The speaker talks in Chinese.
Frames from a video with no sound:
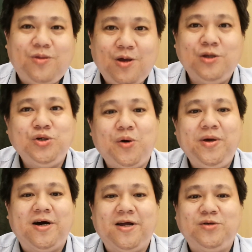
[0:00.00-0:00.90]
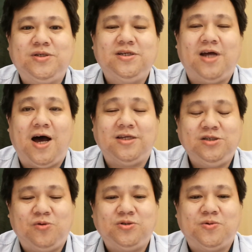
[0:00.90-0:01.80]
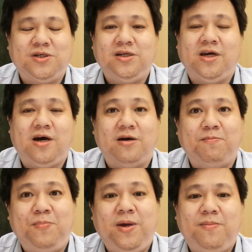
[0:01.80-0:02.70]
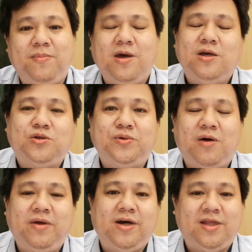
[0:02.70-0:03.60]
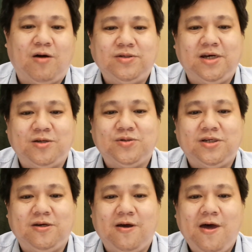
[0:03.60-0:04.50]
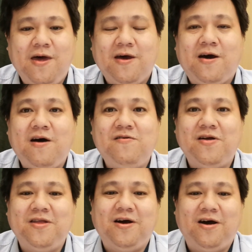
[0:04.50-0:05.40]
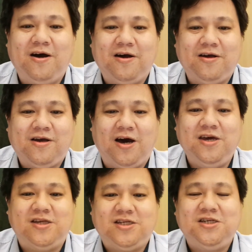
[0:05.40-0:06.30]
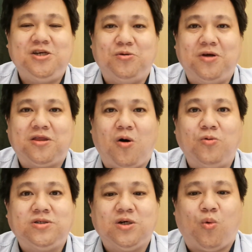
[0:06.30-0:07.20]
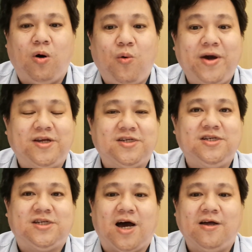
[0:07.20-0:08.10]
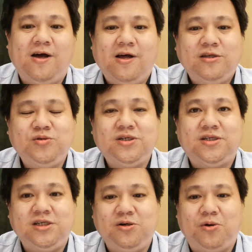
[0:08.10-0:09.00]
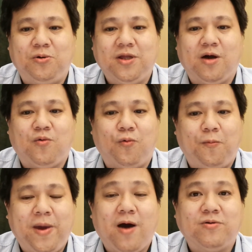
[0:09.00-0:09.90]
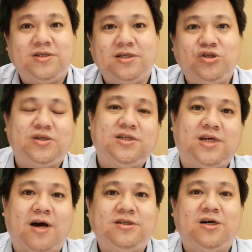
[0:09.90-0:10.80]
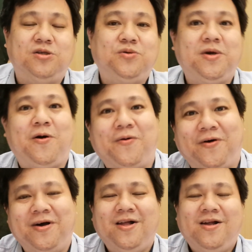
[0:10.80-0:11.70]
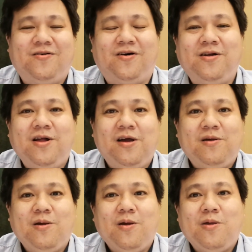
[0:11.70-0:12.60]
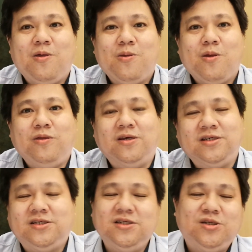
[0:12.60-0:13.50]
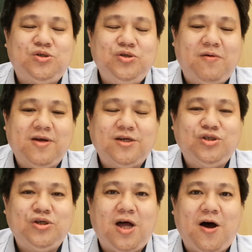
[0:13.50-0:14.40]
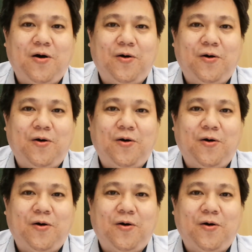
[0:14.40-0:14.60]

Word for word: 最后一个呢就是金融中心的一个很主要的一个条件呢，就是个人的可以自由呢投资国外的市场。就是金融的股票、证券市场，这很重要哦。你只是需要呢去到